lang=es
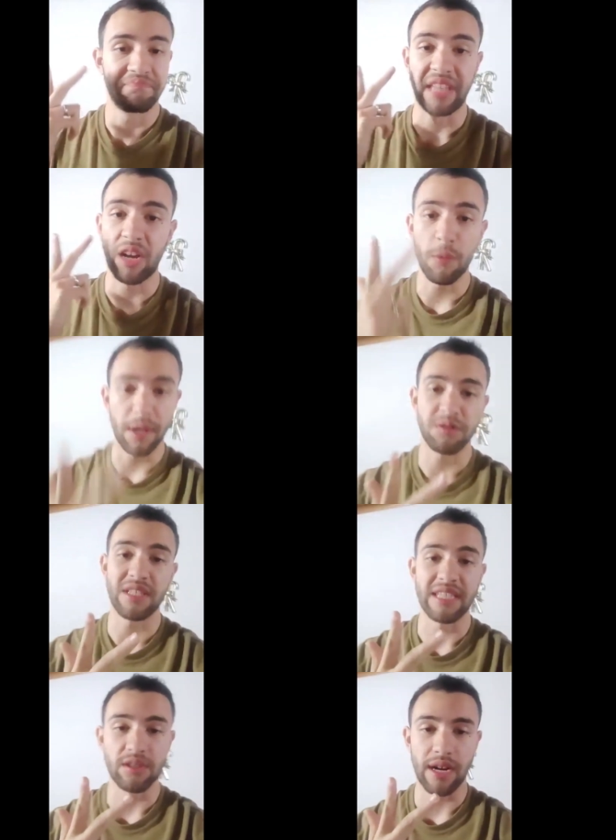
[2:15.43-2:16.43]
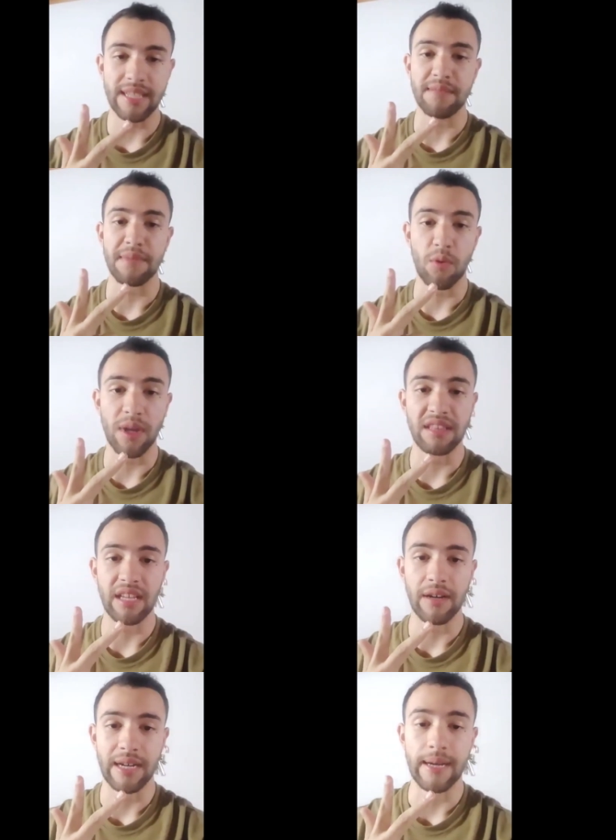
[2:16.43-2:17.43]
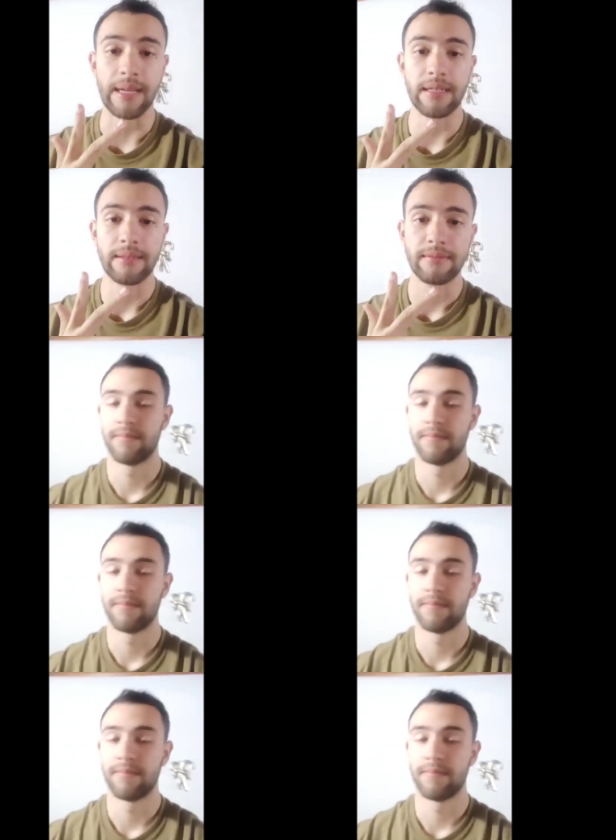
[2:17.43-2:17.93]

Tengo menos de 10 dólares en mi cuenta bancaria.